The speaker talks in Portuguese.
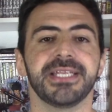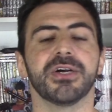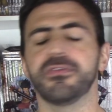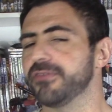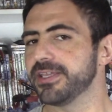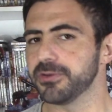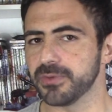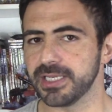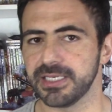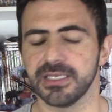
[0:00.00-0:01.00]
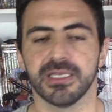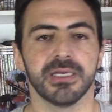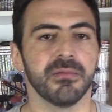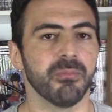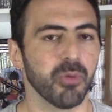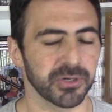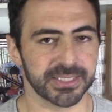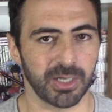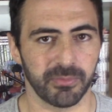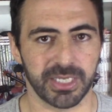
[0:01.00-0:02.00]
e não feriu ele
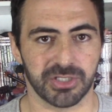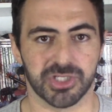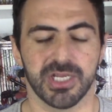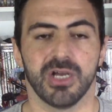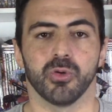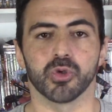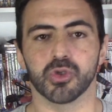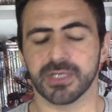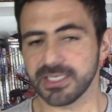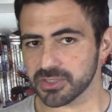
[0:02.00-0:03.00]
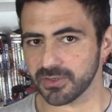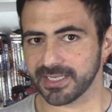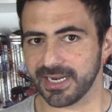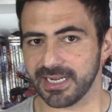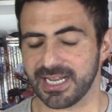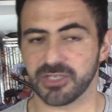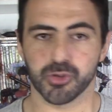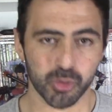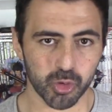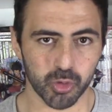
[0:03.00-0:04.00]
mortalmente. O Zoro ele só quer a
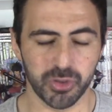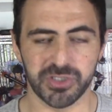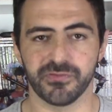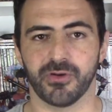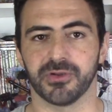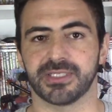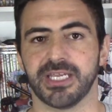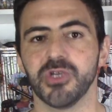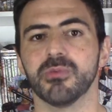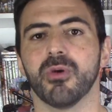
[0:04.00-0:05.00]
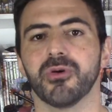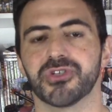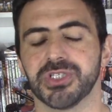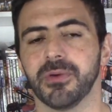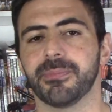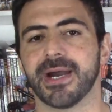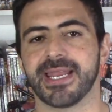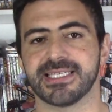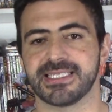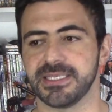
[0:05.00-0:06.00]
Shusui de volta e o monge não
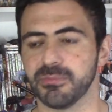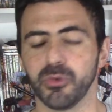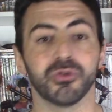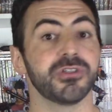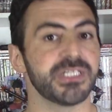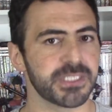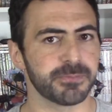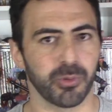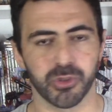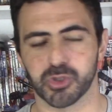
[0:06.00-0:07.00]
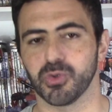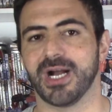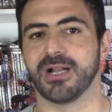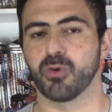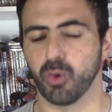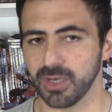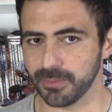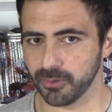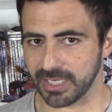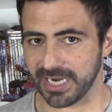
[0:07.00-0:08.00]
parece muito disposto a
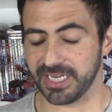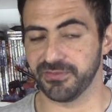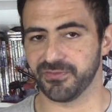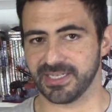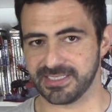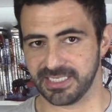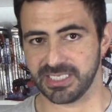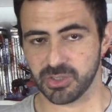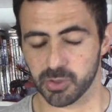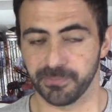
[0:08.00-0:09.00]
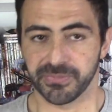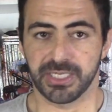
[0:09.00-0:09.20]
colaborar e fazer isso.